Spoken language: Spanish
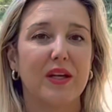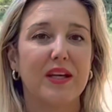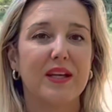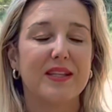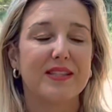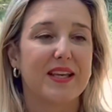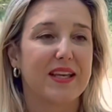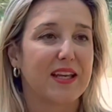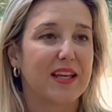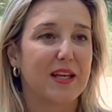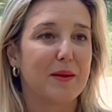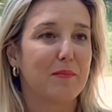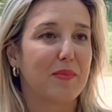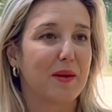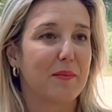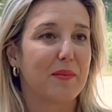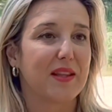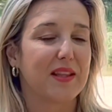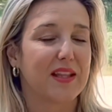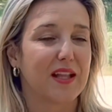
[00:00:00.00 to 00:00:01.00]
seguir
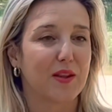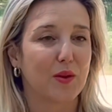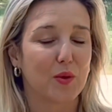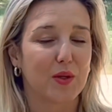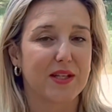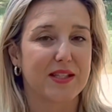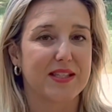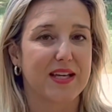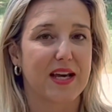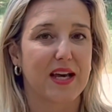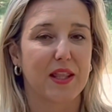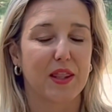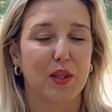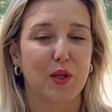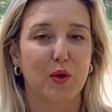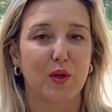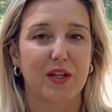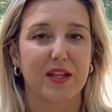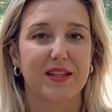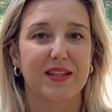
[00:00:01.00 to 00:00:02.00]
implementando en estas
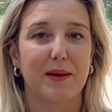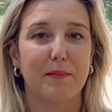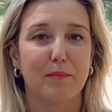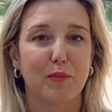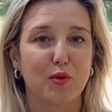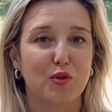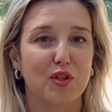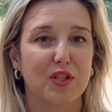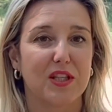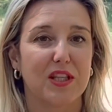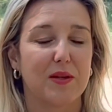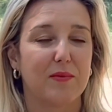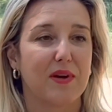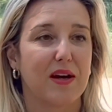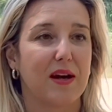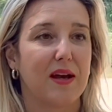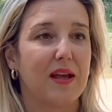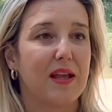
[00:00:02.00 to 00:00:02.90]
acciones tan positivas